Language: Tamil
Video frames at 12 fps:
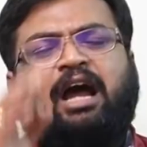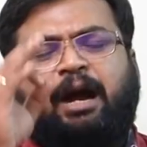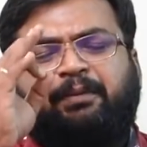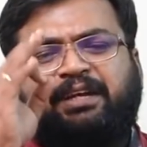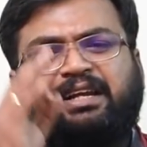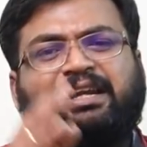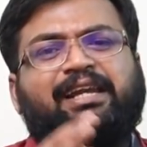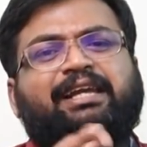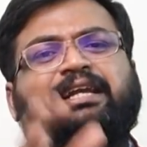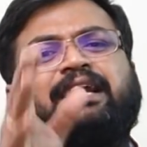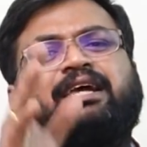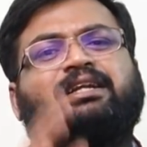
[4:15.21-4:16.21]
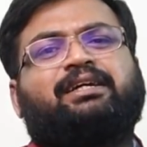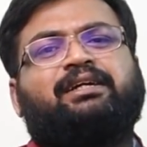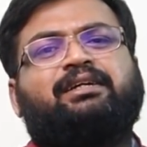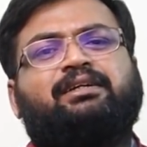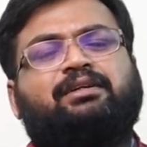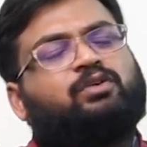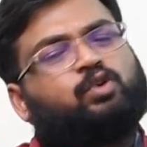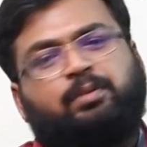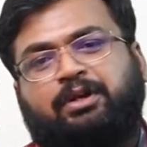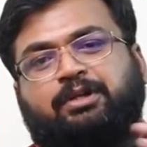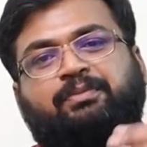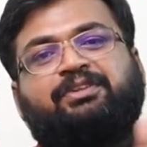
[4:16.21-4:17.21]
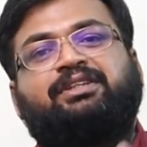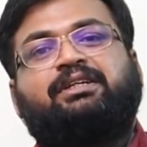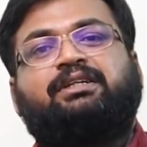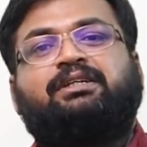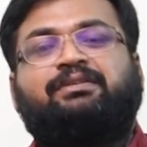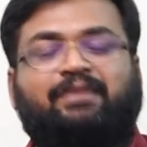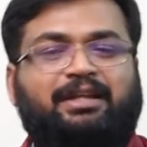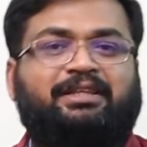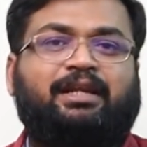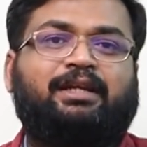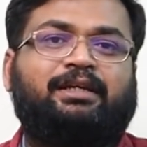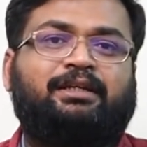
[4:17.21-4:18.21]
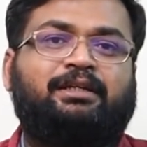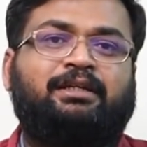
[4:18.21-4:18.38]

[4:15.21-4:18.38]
அப்படி க்ளீனாக இருக்குது ரூபனுக்கும் வந்து வாழ்த்துக்கள்ங்க